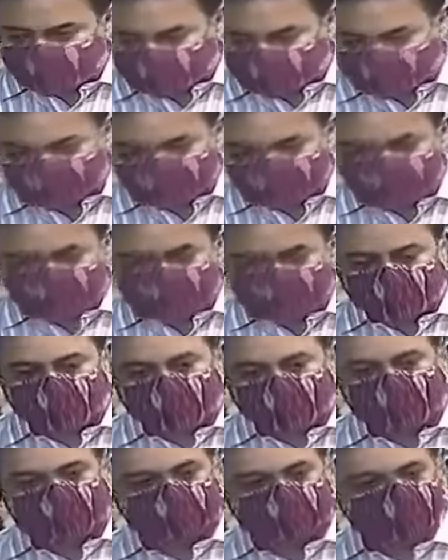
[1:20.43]
యాజ్ వాజ్ సెట్ బై
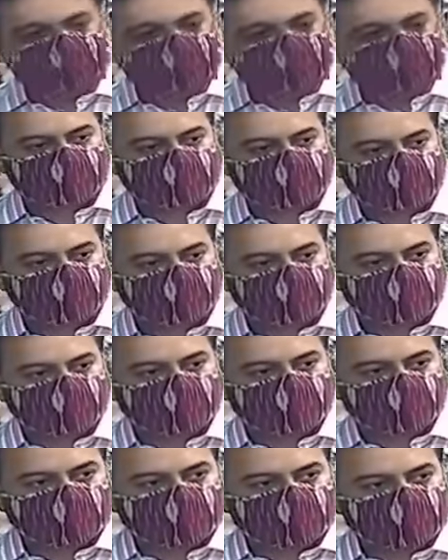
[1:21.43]
సంబడి ఎల్స్
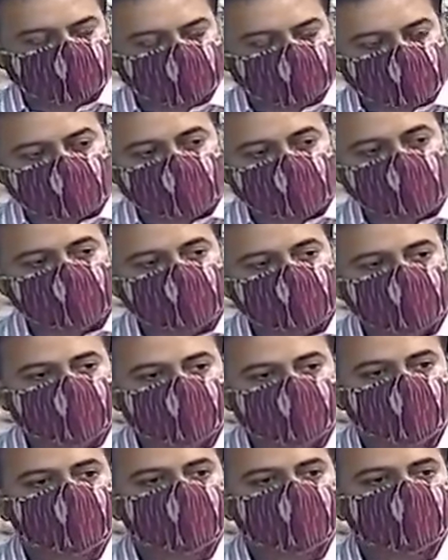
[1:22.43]
తెలంగాణ ఇస్
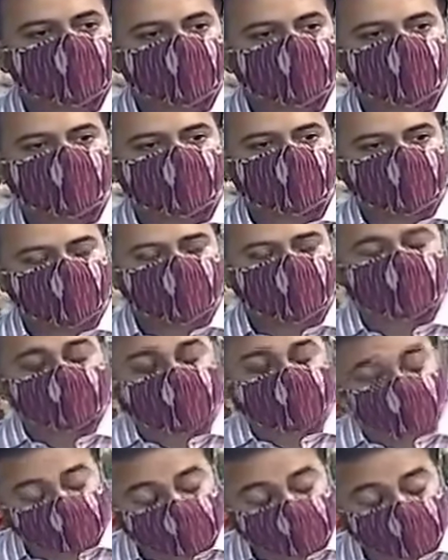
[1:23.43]
ట్రూలీ సెటింగ్
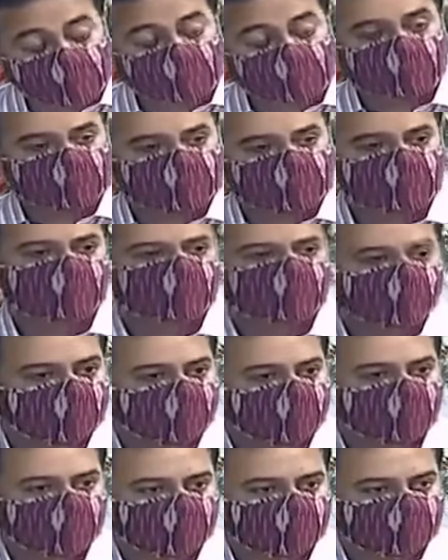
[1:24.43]
ట్రూలీ బ్లేజింగ్ ది
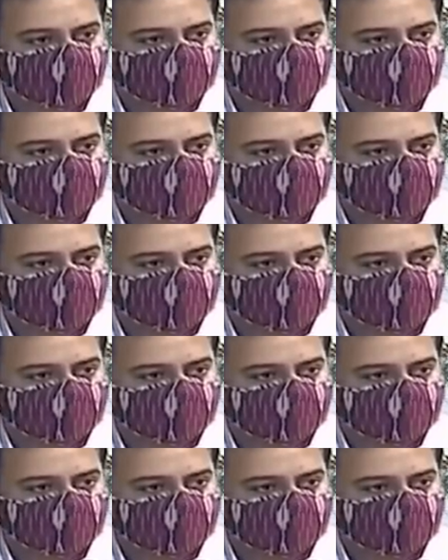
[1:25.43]
ట్రయల్